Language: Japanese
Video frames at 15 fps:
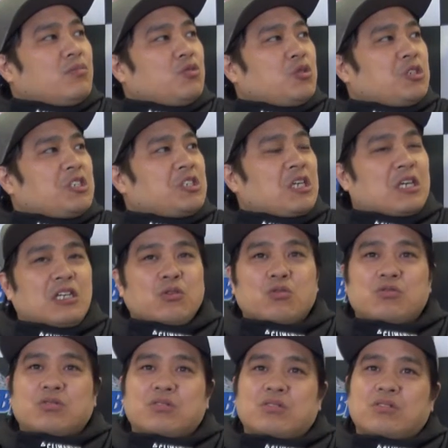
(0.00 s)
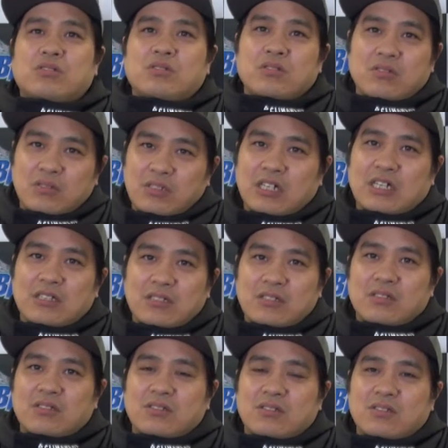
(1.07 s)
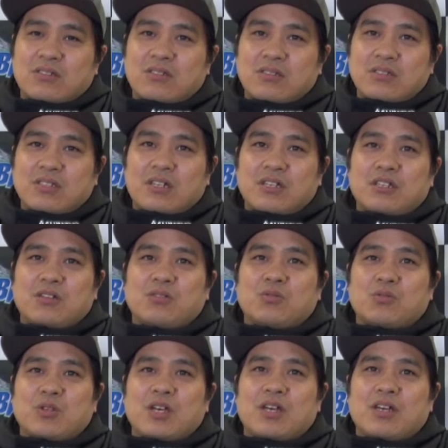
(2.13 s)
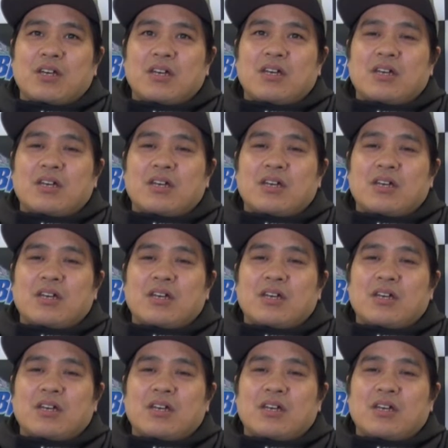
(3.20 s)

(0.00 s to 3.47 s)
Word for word: プロジェクターが4つぐらい吊るされてるので